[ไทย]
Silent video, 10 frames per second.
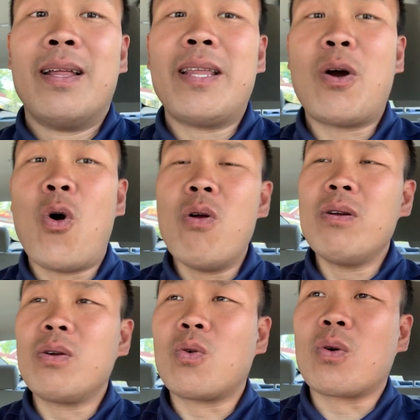แต่คน
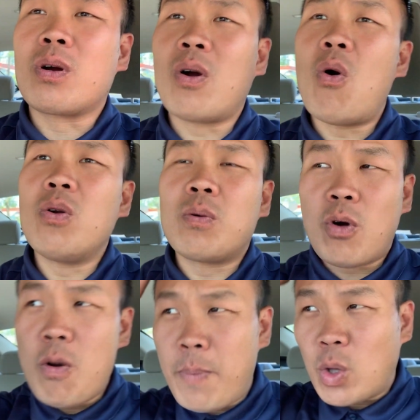คน
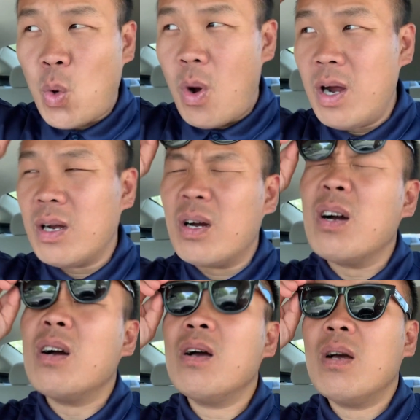คนประท้วง
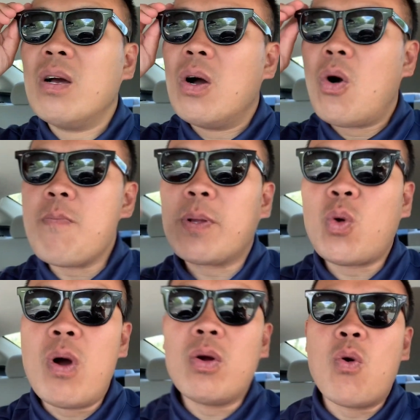คนประ
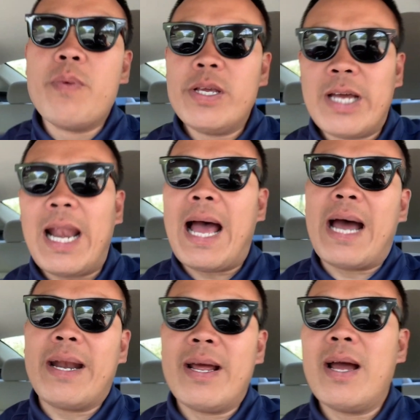ท้วงกลุ่มนี้ฉลา
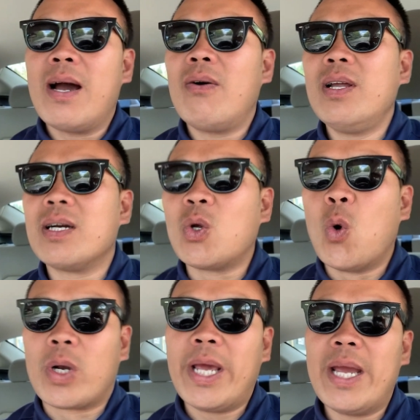ดนะฮะเขาเลือกถู
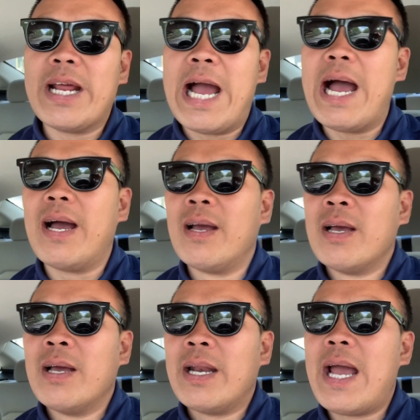กที่นะฮะ
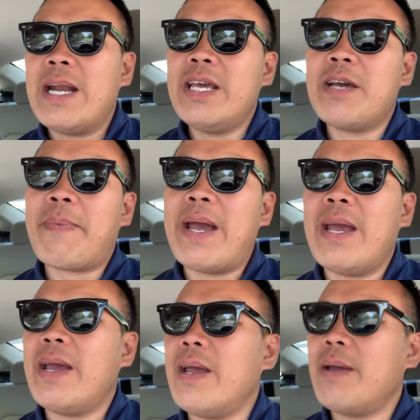แทนที่จะไป
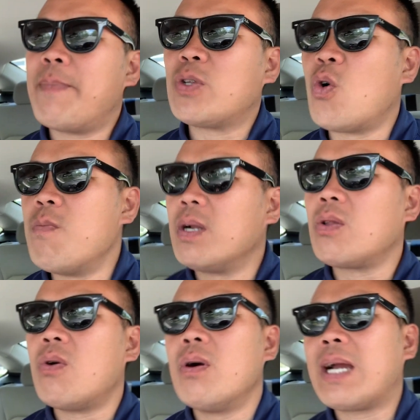ประชุมกัน
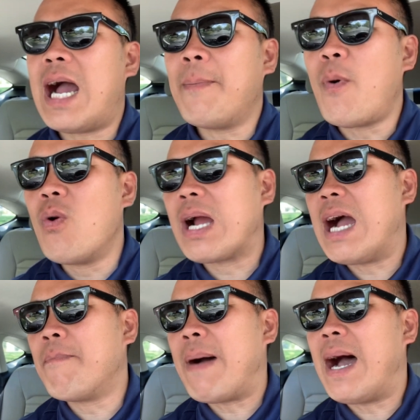ตรงกลางปงก
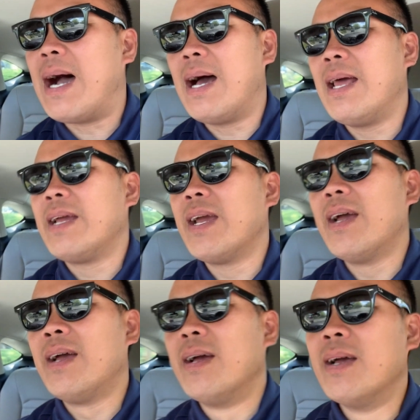ลางป่าอะไรเงี้ย